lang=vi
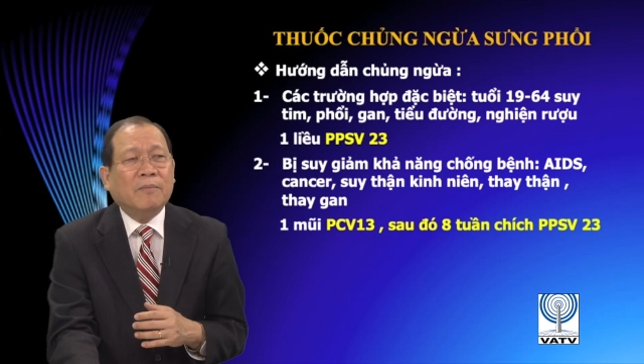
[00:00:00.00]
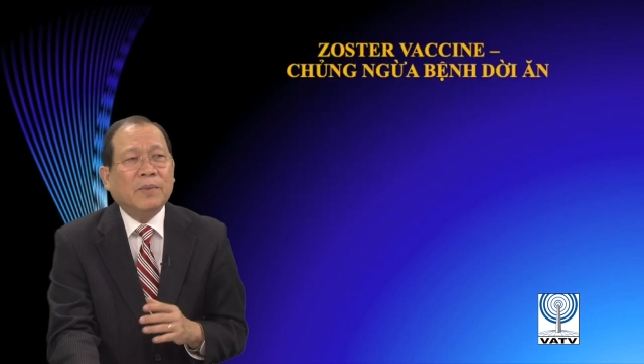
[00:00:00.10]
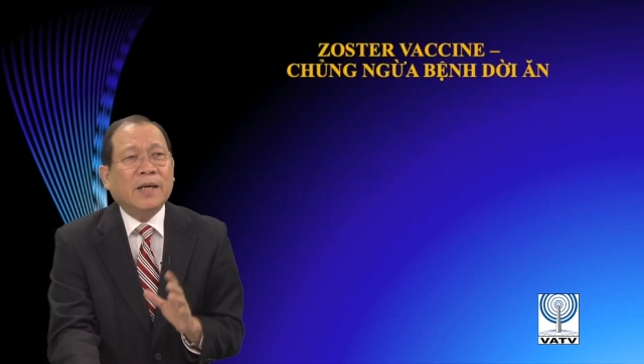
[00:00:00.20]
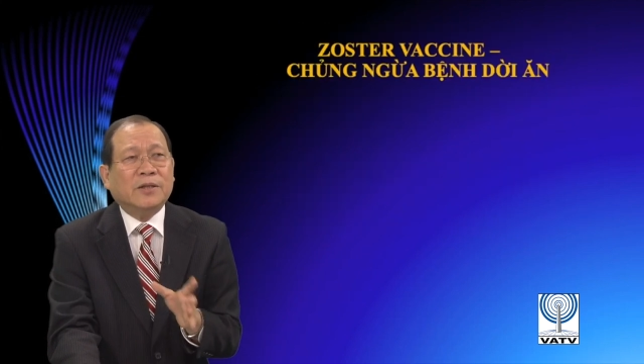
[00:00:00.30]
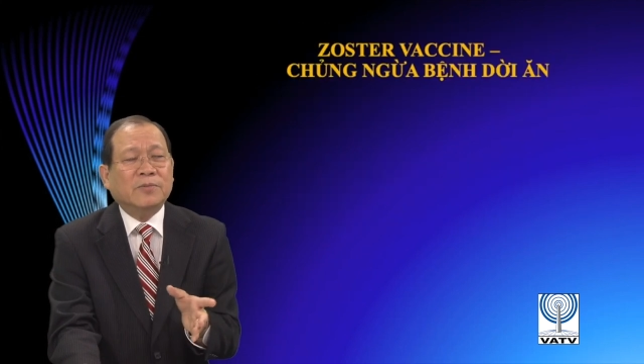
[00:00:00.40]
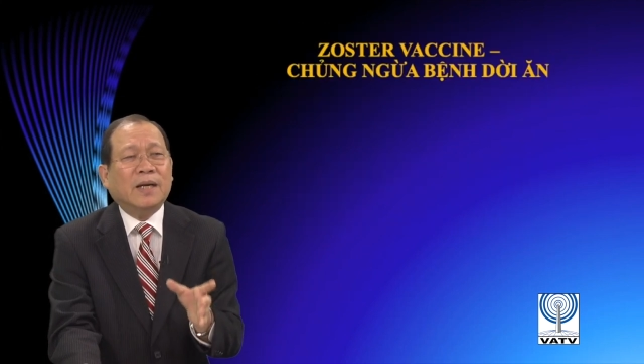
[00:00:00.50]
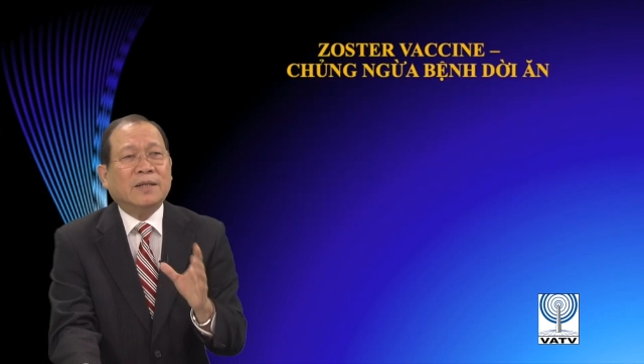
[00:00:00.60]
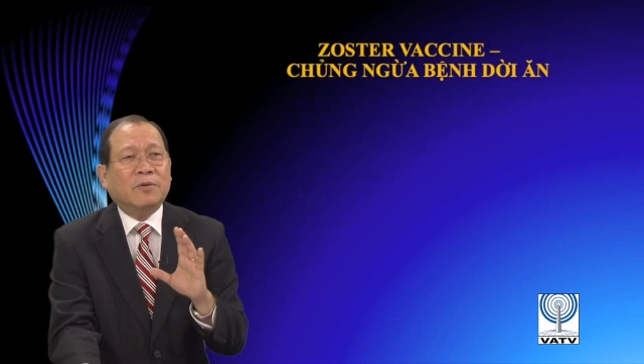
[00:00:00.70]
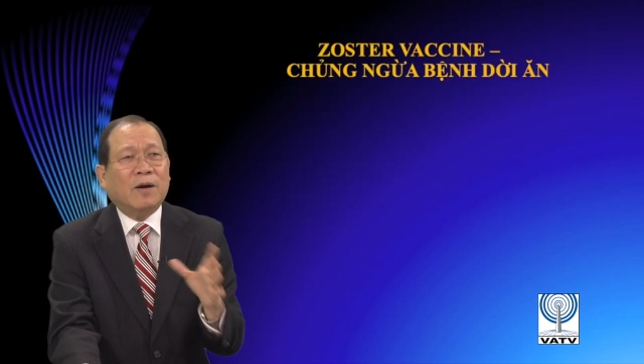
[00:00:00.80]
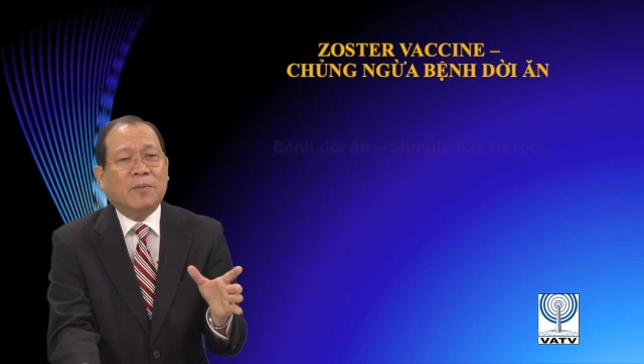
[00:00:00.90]
bây giờ chúng ta
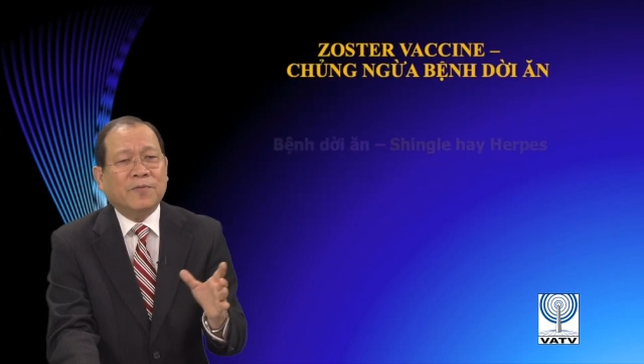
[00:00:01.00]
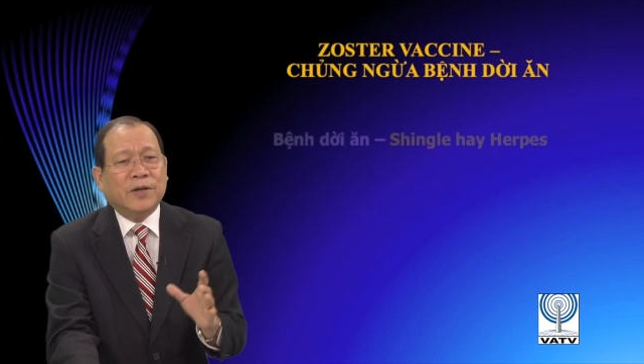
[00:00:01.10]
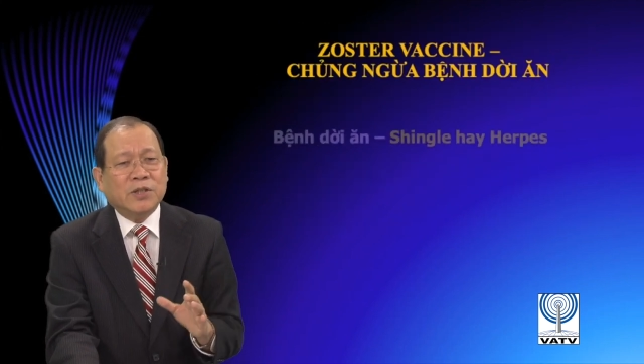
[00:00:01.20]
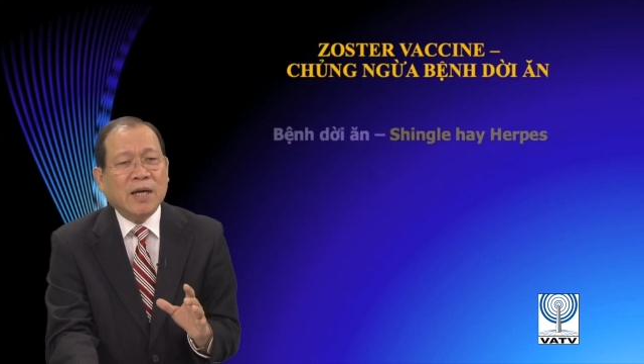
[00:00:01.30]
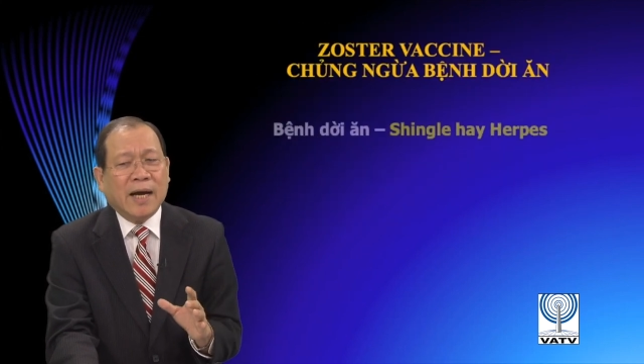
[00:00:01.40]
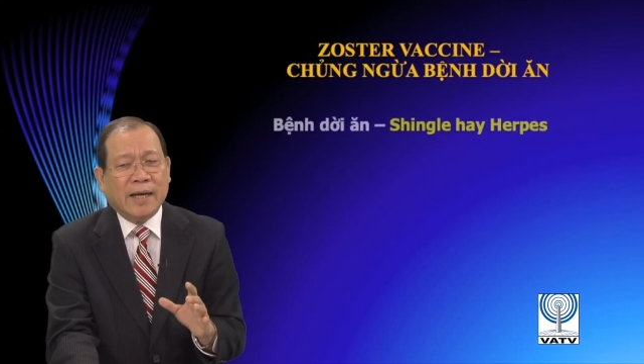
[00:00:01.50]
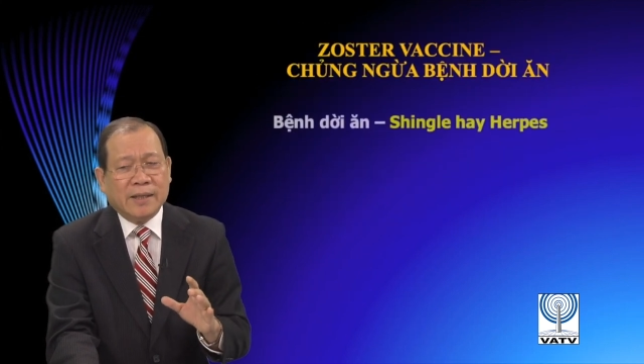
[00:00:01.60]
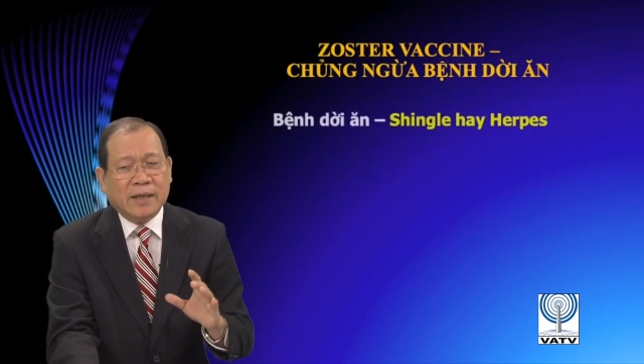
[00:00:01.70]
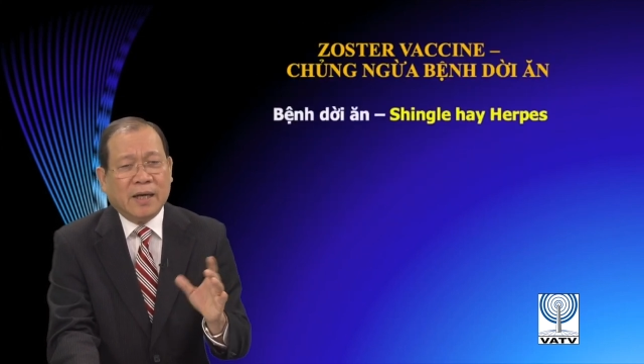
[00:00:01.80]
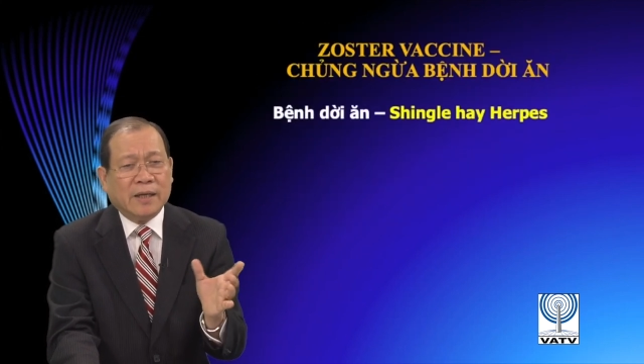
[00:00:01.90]
sẽ qua cái phần thứ hai
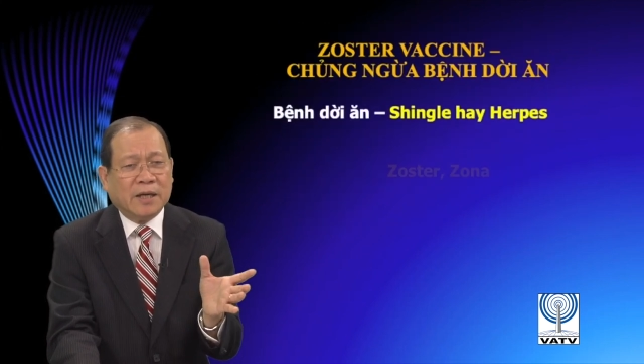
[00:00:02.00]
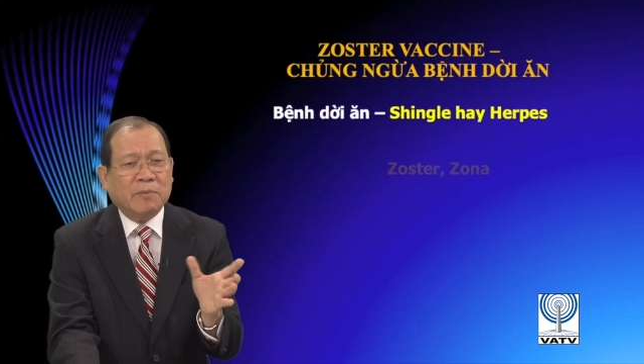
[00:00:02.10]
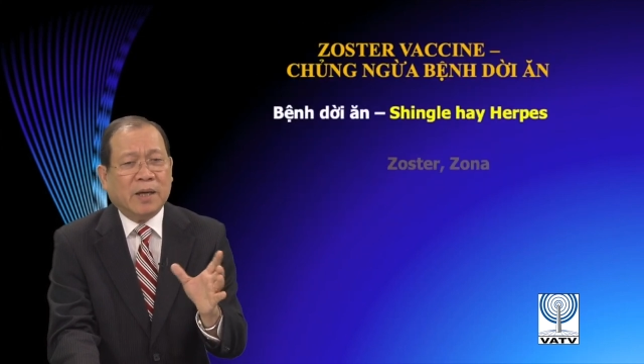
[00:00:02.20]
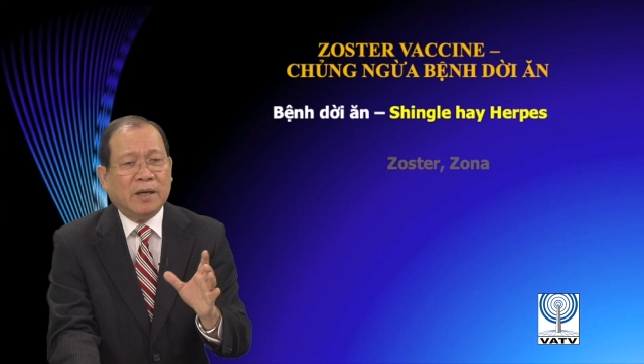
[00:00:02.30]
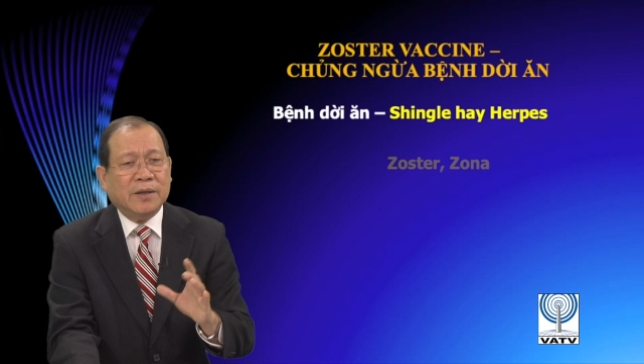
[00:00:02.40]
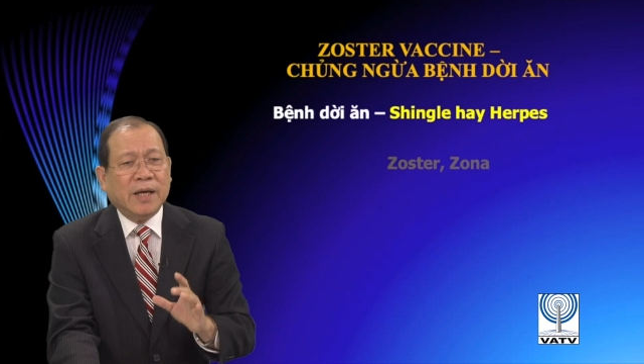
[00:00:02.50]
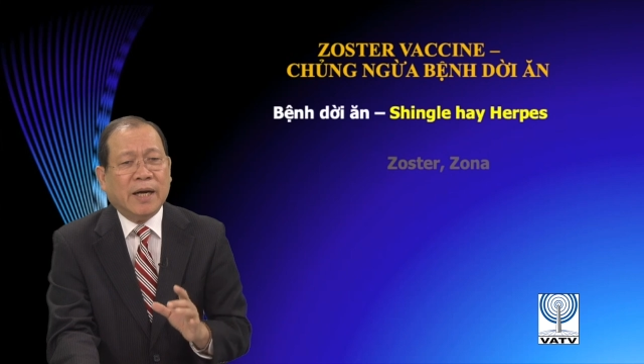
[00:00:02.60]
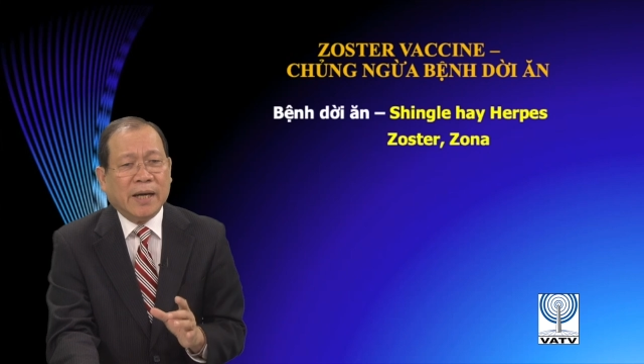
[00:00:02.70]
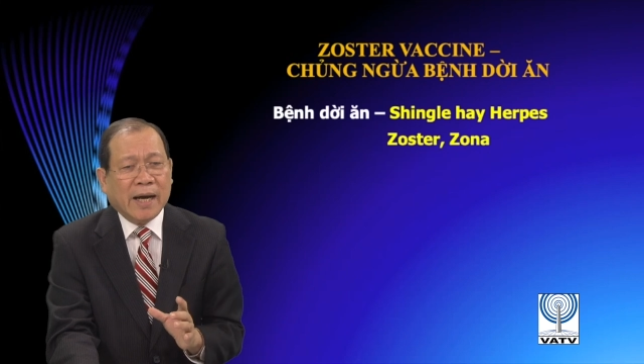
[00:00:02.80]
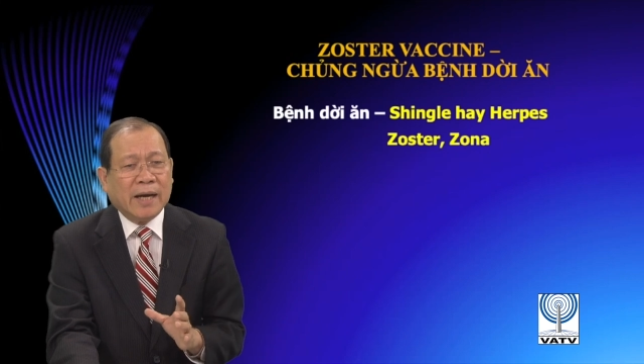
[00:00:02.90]
tức là cái bệnh
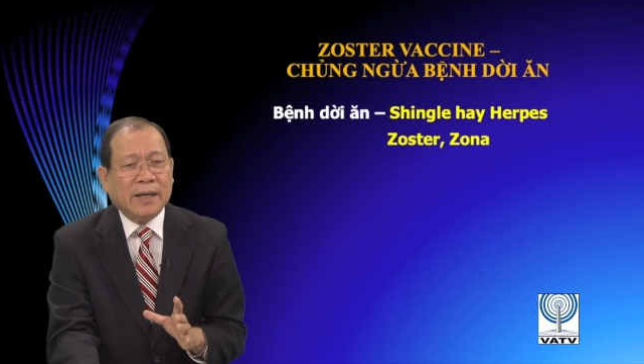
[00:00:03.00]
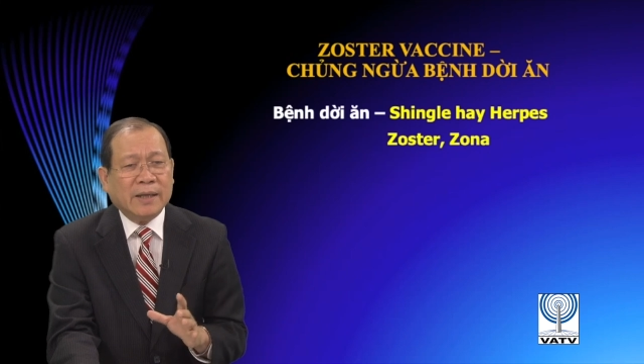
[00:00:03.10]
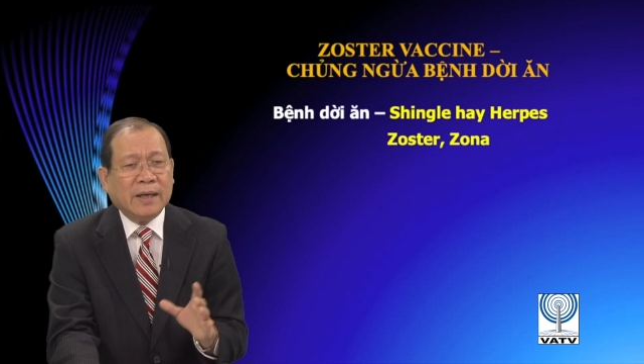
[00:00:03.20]
dời ăn